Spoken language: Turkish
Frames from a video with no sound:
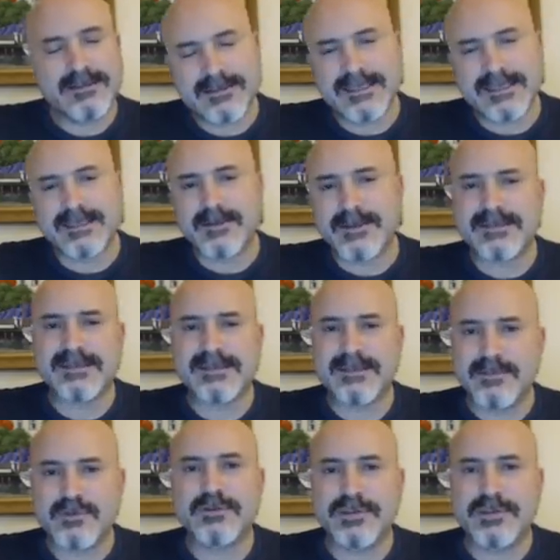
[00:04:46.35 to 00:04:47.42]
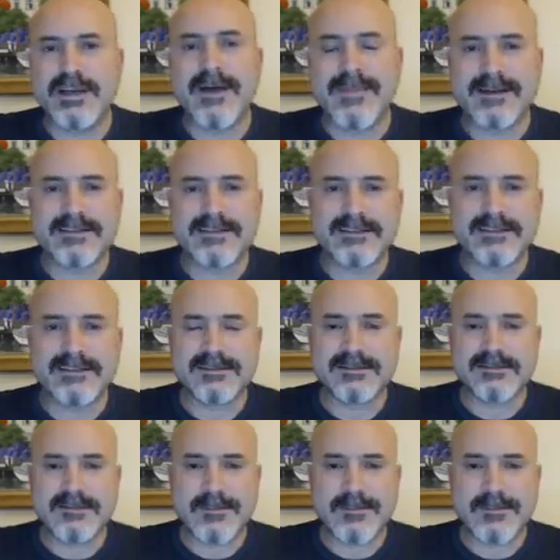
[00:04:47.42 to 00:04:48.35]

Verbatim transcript: Ne demek istediğimi çok iyi anlarsınız.